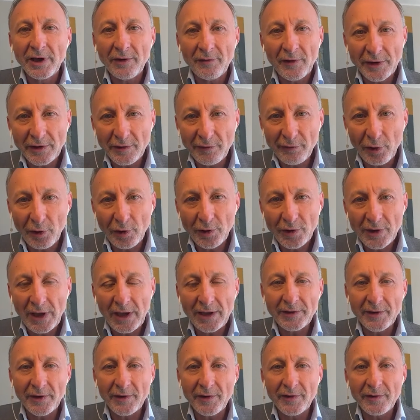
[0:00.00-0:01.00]
Welche Folgen
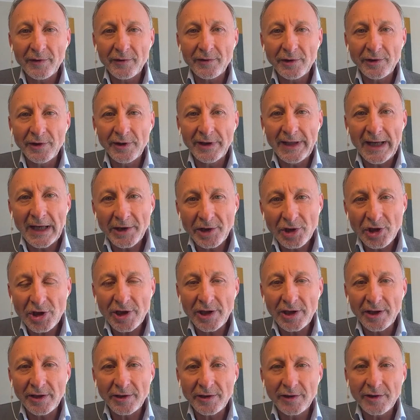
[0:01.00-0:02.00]
hat das für den
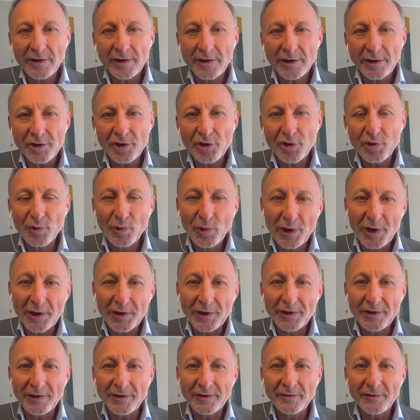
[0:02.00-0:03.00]
Lernstand der
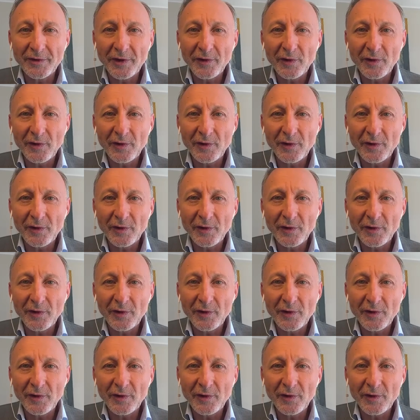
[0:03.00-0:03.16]
Schülerinnen?